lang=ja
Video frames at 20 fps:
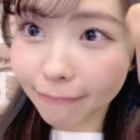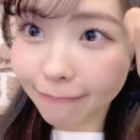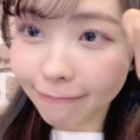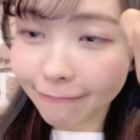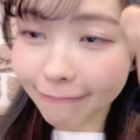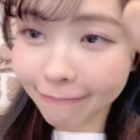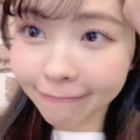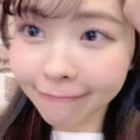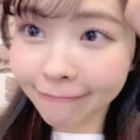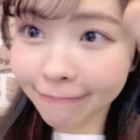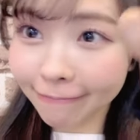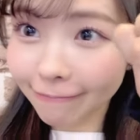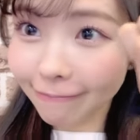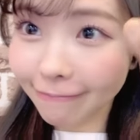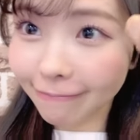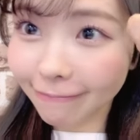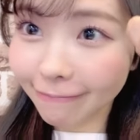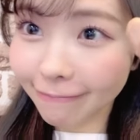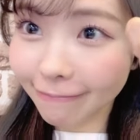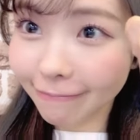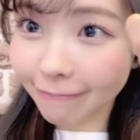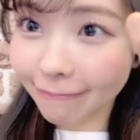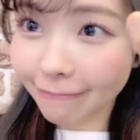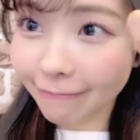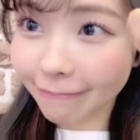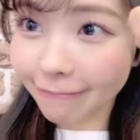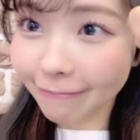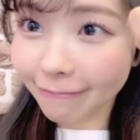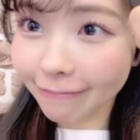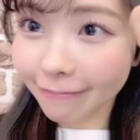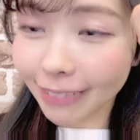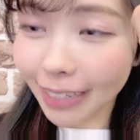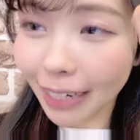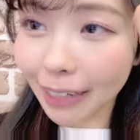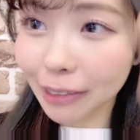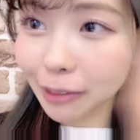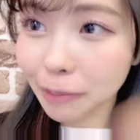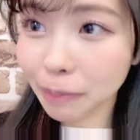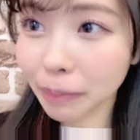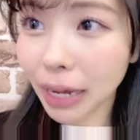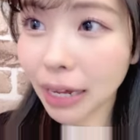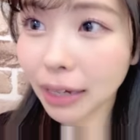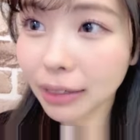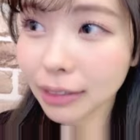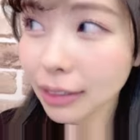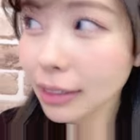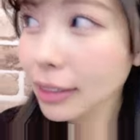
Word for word: うん。カジュパ。